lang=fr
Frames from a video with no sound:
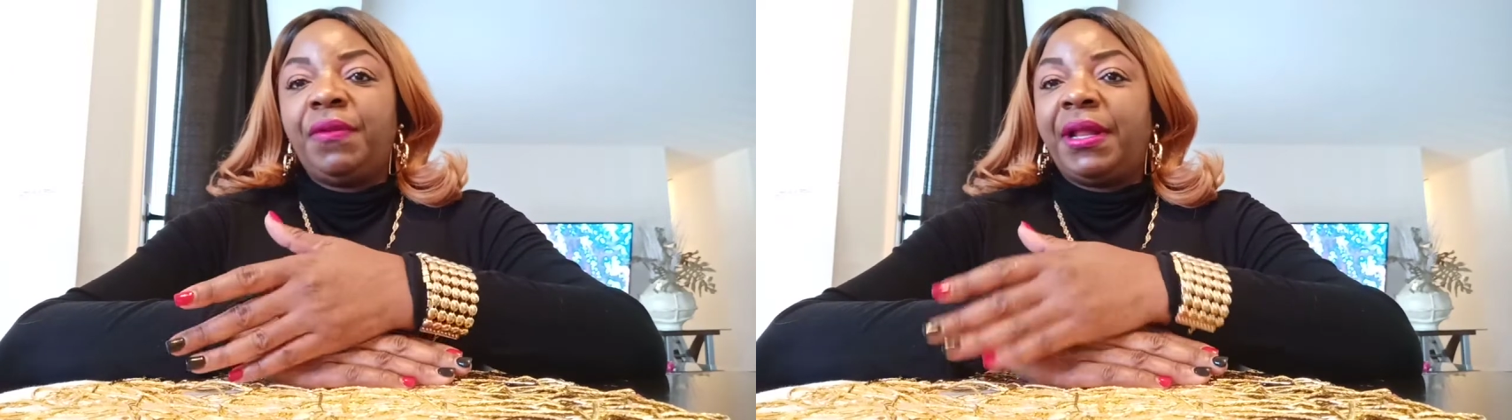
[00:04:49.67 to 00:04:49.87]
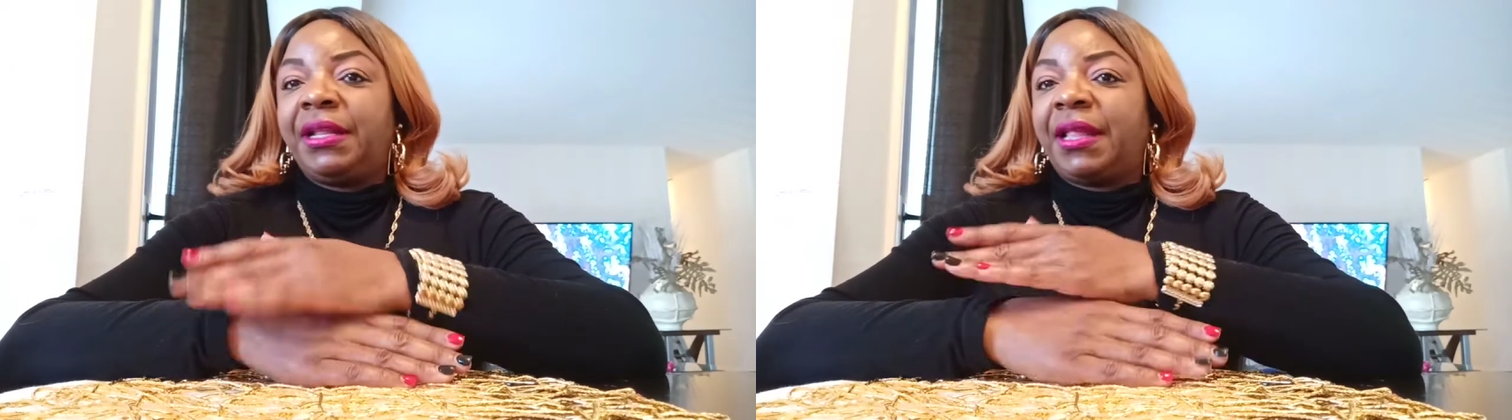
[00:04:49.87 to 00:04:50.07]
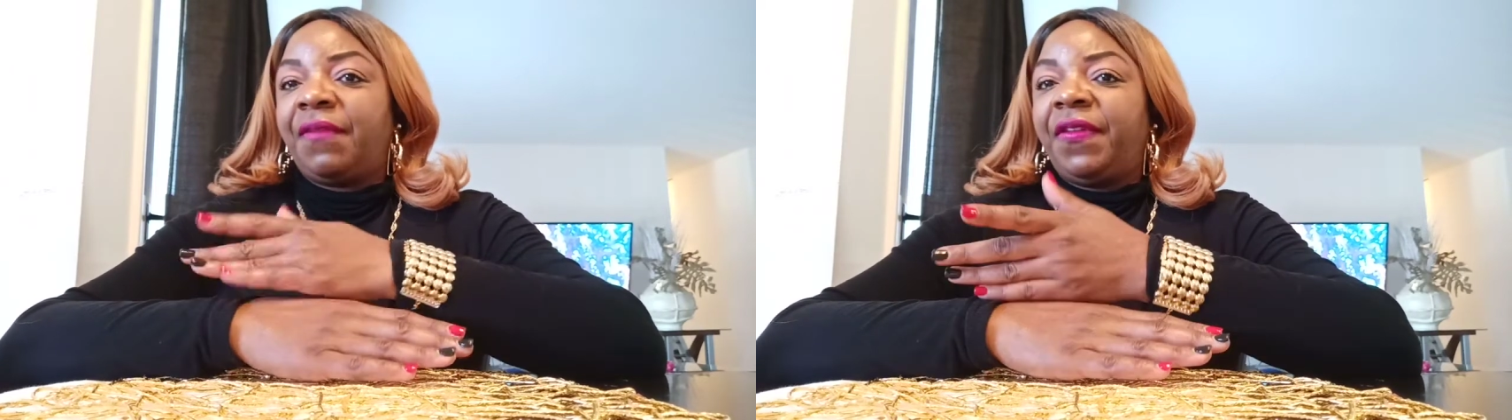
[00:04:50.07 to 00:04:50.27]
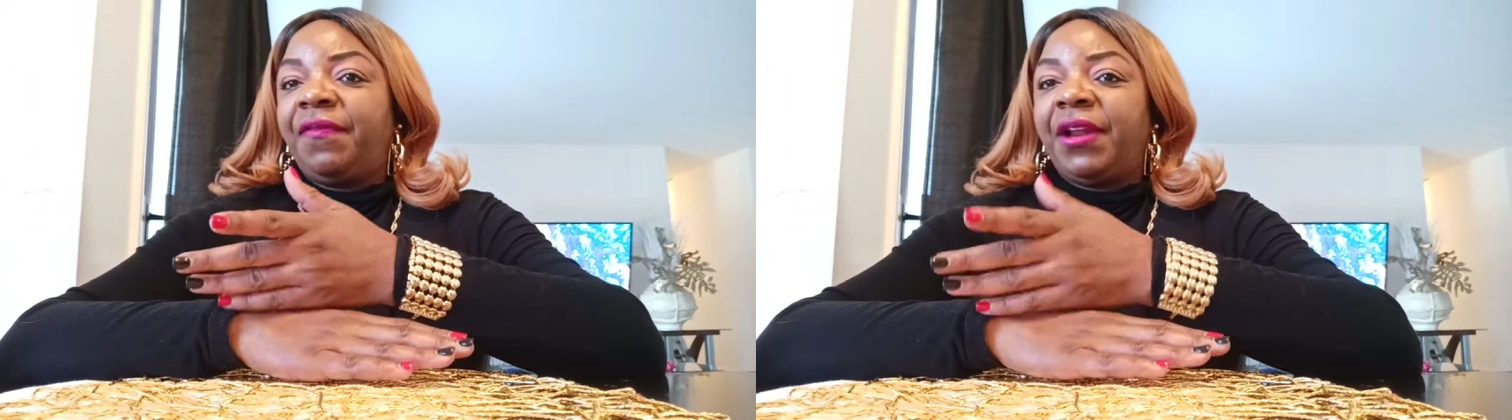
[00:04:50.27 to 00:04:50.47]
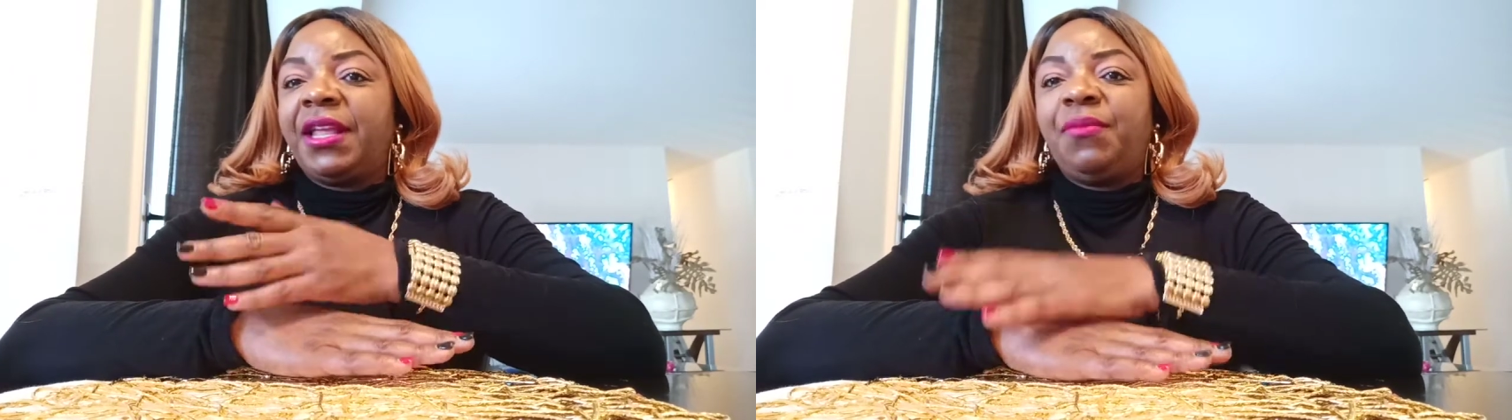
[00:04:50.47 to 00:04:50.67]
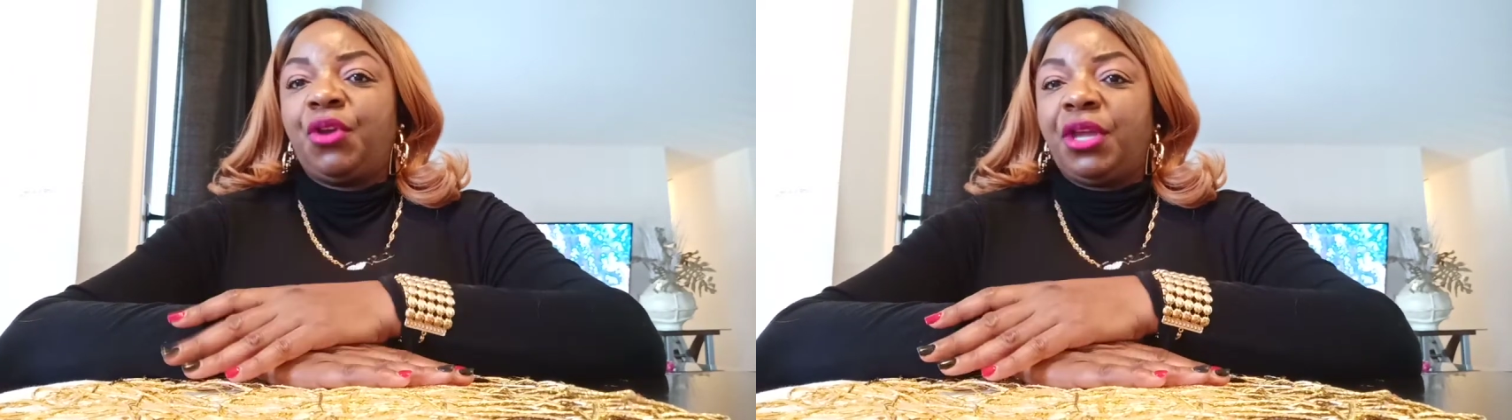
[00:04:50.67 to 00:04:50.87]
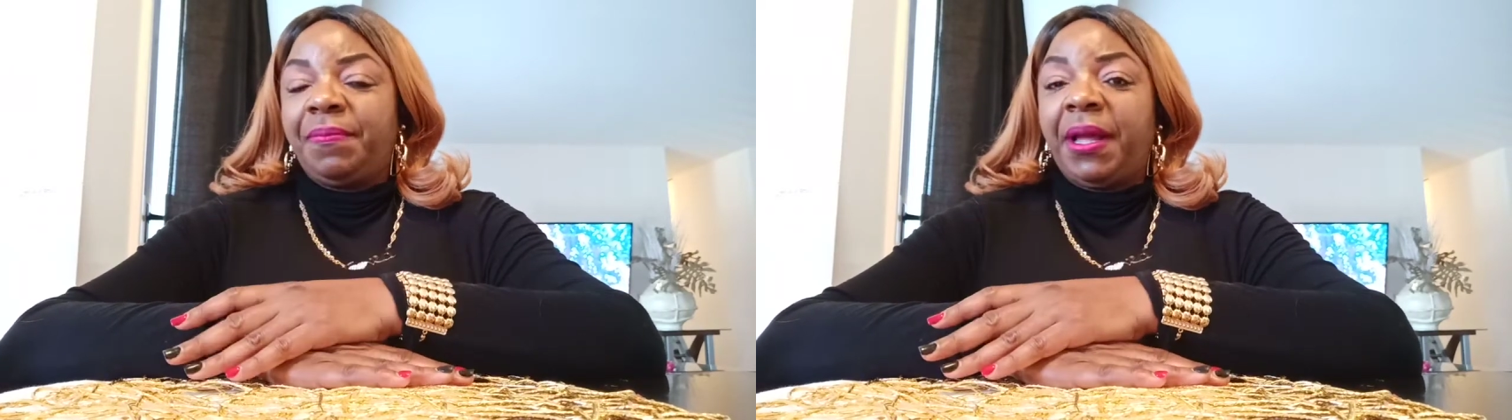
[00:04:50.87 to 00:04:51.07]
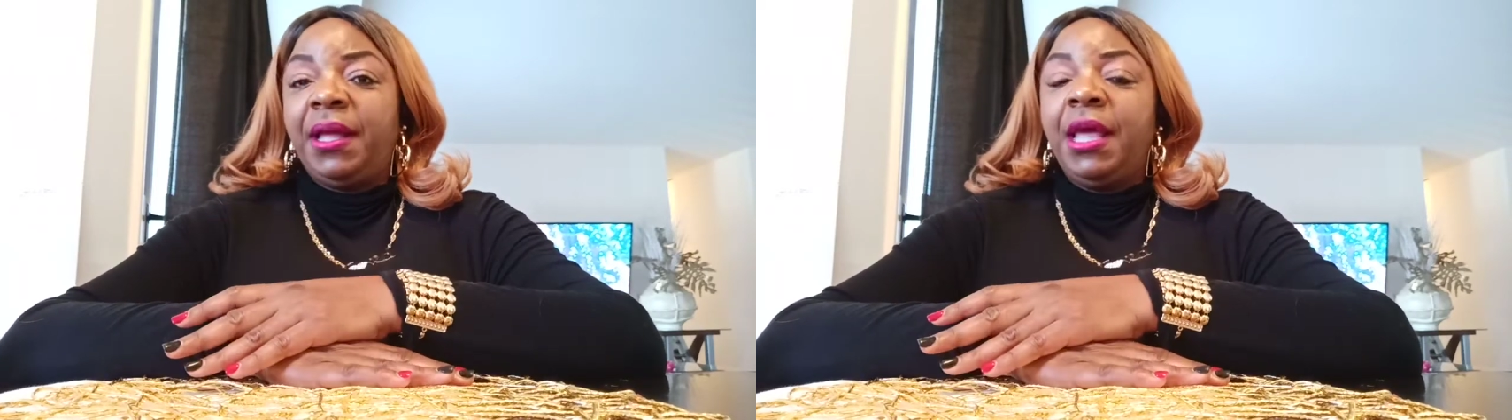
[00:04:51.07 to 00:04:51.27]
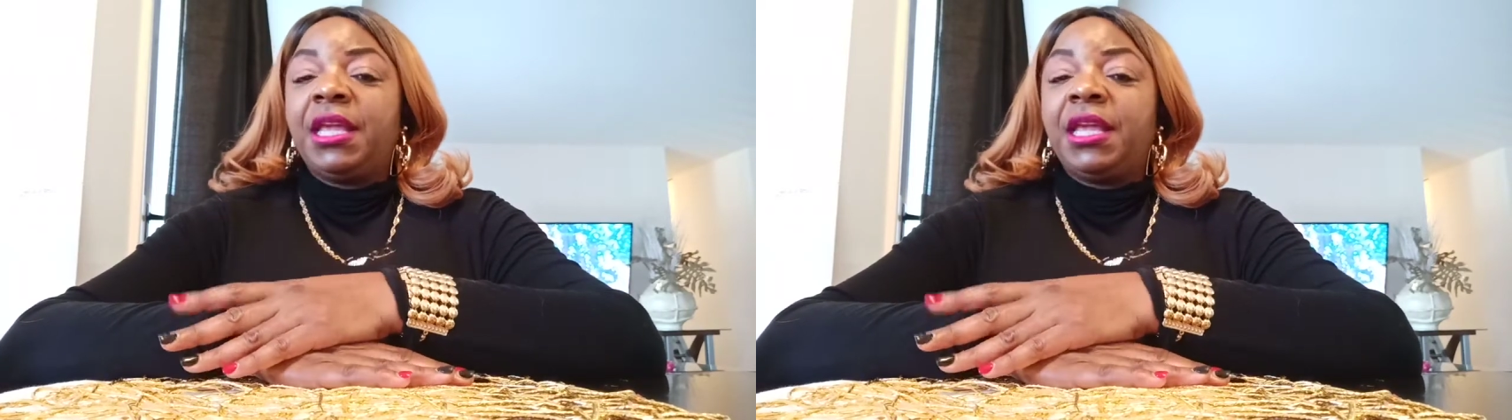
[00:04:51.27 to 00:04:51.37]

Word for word: euh, ta frère, voilà, qui me quitte pas,